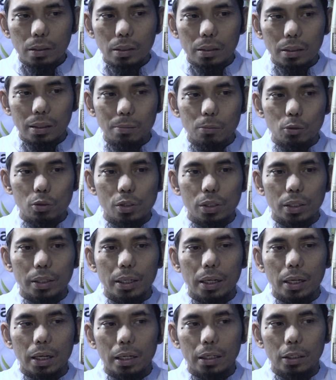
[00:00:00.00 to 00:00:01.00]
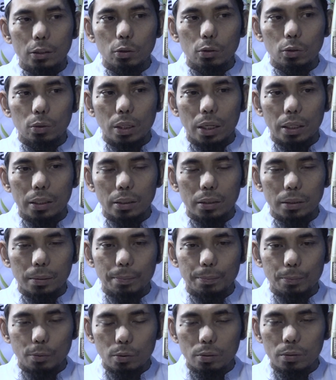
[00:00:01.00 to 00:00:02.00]
Namun jika hal itu telah
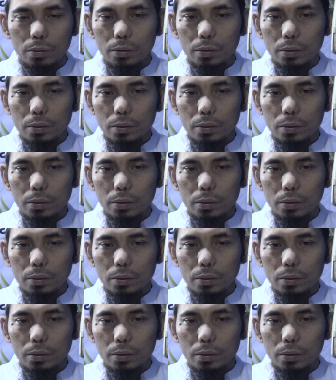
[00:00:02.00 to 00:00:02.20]
ditempuh,